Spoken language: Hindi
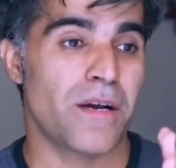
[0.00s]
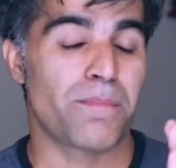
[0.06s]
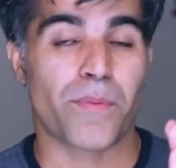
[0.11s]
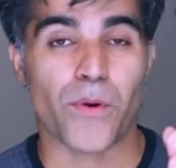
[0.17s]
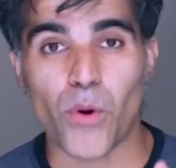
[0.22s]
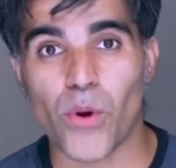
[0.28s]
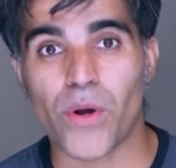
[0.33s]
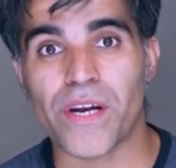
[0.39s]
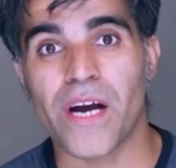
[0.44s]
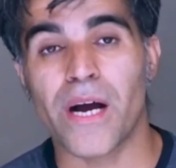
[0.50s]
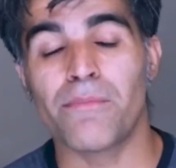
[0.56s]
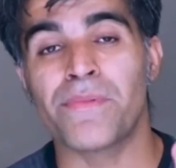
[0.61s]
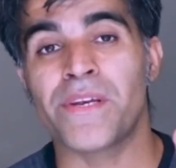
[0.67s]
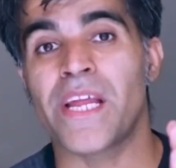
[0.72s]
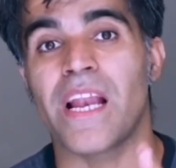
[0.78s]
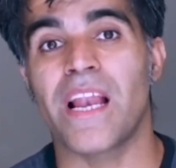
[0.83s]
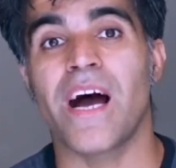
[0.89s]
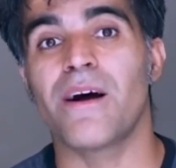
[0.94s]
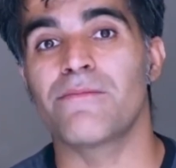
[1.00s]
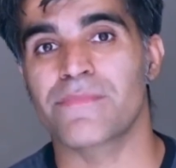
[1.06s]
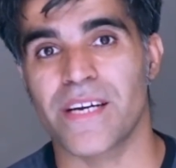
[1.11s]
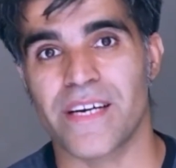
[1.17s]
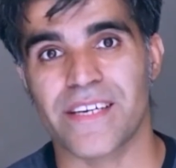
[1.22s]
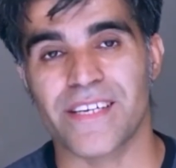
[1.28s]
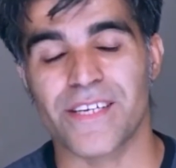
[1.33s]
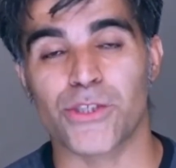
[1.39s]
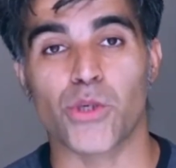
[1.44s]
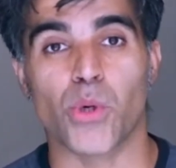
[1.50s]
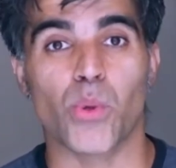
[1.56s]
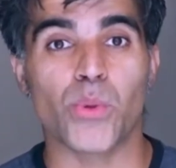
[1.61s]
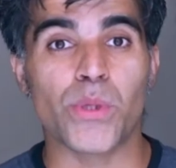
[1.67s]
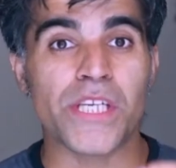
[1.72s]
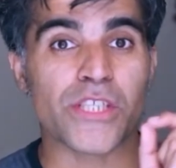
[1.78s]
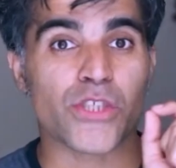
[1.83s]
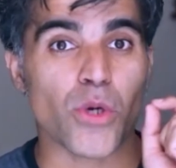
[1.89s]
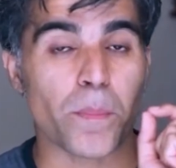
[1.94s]
प्रोग्राम नीलामगढ़ जो
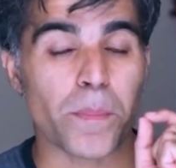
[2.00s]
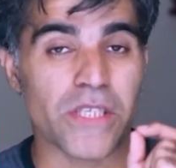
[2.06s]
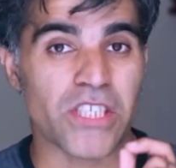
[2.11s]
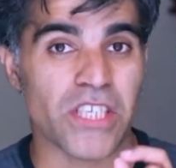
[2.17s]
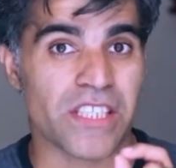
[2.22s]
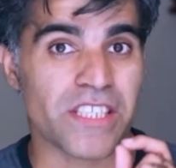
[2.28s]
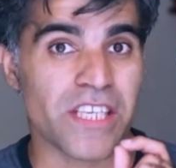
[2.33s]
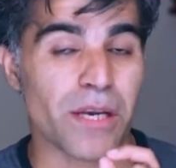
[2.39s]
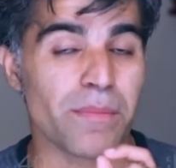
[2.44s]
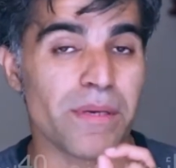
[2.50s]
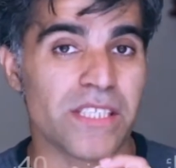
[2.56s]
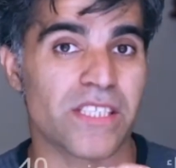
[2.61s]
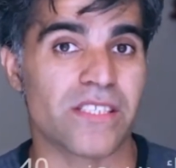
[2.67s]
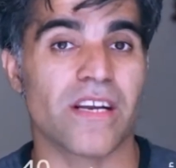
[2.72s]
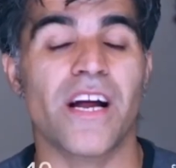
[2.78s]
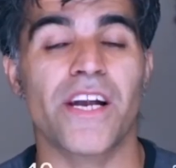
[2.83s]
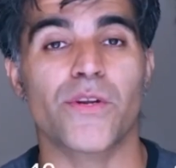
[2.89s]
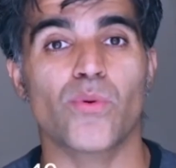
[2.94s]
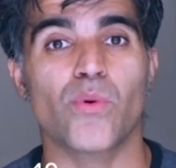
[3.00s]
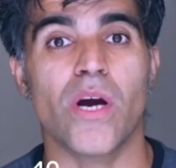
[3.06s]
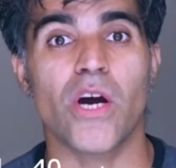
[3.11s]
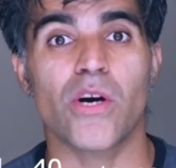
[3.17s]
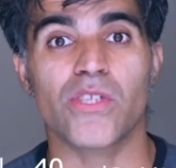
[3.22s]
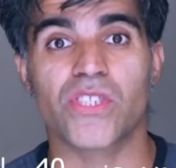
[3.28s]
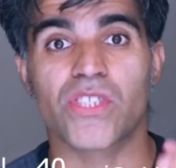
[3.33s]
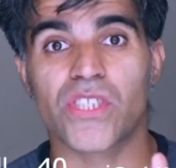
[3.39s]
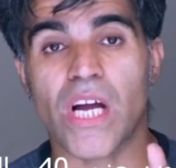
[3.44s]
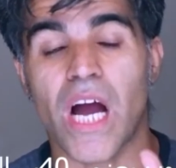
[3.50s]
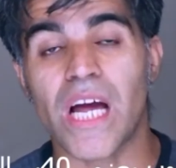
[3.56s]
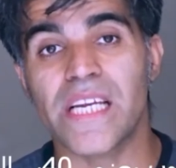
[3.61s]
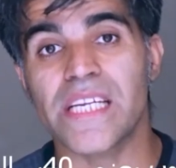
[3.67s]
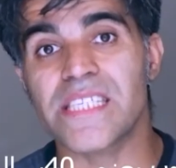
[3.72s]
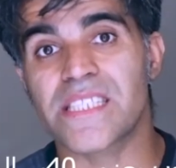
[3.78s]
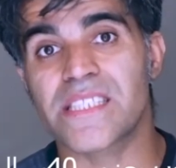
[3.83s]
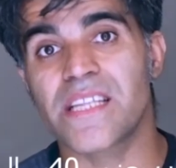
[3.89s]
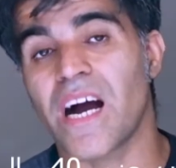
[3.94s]
1975 में स्टार्ट हुआ और
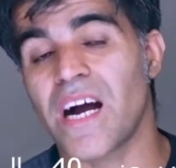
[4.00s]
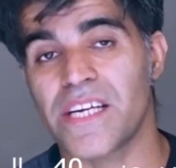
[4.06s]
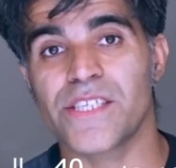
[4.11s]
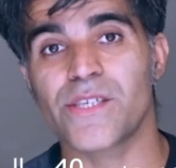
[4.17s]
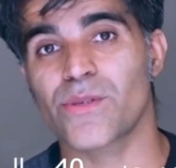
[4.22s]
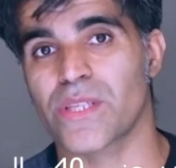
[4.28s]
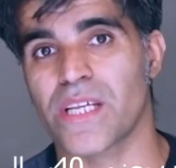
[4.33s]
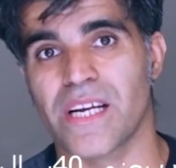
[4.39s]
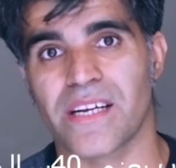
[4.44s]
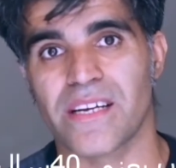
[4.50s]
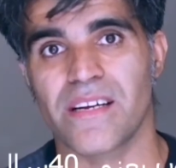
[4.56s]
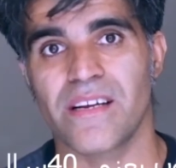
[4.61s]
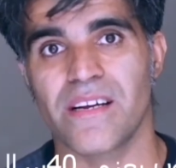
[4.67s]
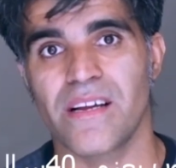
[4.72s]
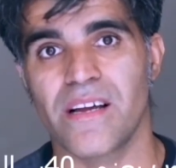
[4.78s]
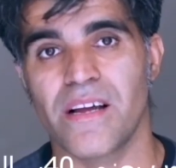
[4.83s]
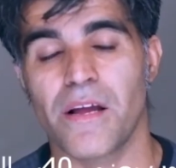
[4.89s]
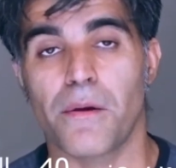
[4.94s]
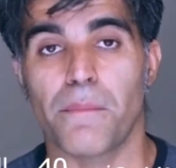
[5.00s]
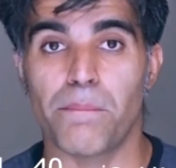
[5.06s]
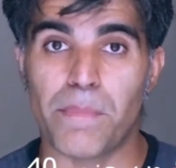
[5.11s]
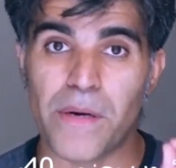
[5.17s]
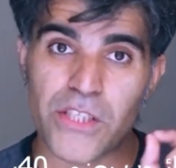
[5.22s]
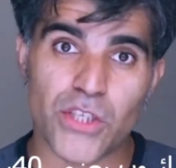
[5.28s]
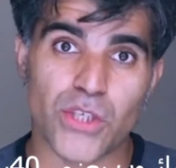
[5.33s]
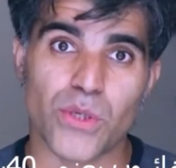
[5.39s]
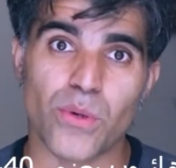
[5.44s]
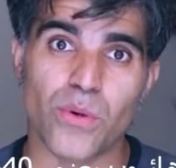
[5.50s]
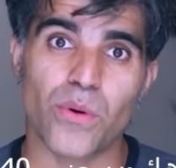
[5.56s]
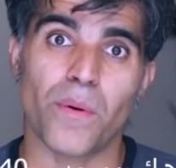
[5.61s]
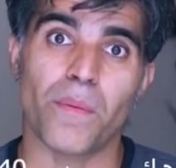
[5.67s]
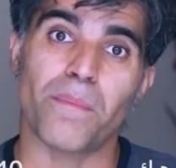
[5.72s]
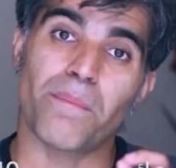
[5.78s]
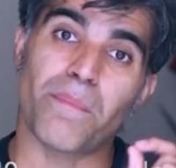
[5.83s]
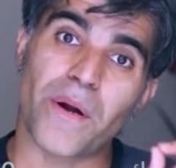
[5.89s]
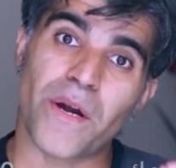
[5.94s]
40 दहाइयों तक बच्चों
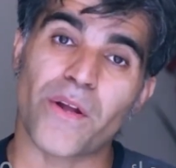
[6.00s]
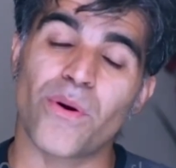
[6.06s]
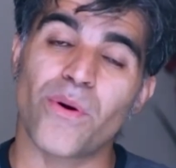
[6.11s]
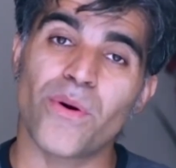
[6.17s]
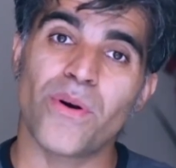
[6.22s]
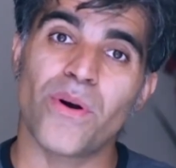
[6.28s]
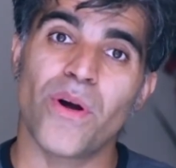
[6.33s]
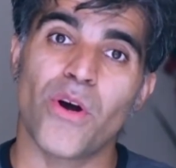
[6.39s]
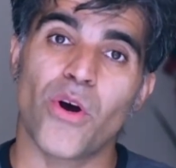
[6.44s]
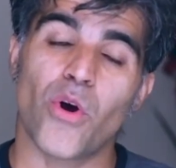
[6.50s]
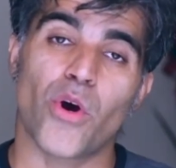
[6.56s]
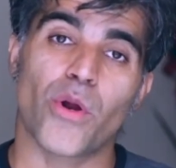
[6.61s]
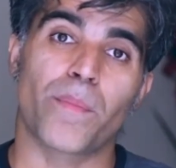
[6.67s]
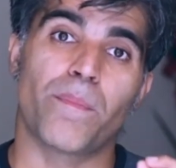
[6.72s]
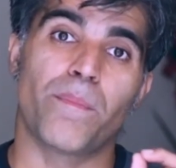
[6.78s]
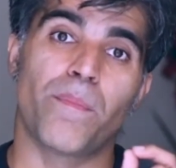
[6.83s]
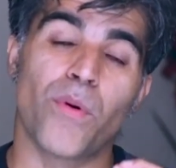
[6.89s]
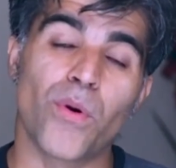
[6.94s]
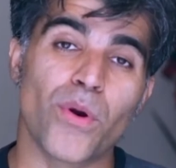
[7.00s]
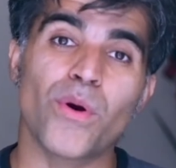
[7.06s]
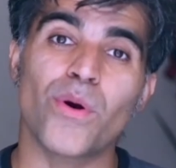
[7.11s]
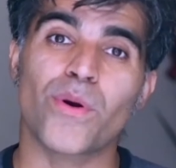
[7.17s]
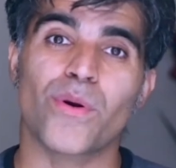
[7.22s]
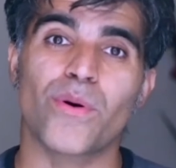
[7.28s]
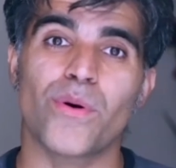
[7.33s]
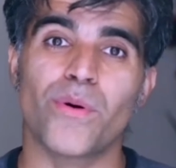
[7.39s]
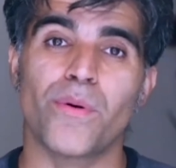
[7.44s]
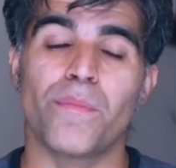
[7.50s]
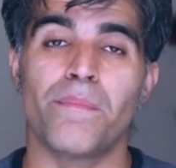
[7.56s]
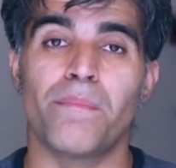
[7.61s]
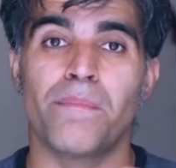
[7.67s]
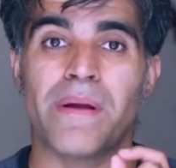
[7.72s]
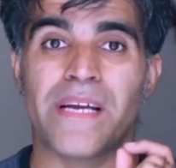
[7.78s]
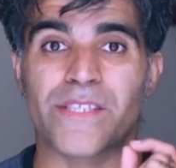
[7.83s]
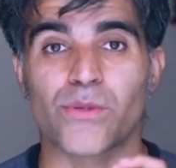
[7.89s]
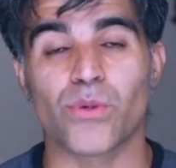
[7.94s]
बड़ों और बूढ़ों को
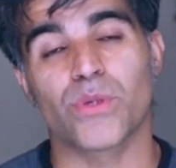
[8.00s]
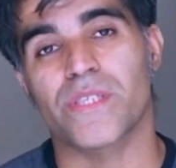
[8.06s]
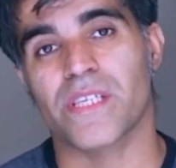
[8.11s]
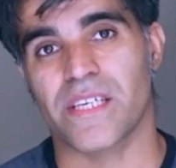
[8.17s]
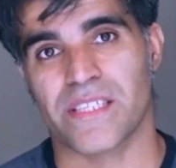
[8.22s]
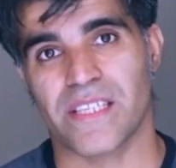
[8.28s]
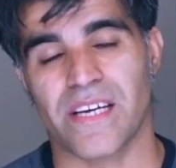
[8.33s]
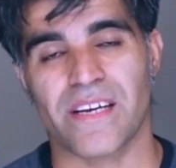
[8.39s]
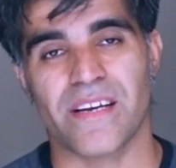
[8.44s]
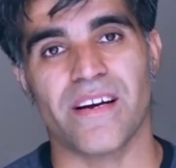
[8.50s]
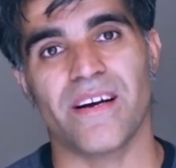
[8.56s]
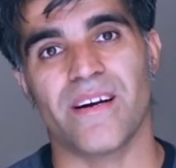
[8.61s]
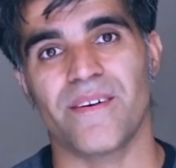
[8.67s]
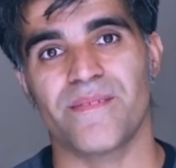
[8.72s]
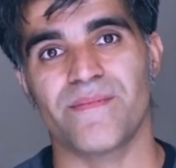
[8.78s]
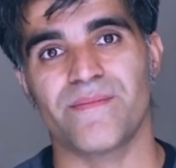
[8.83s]
महजूज करता रहा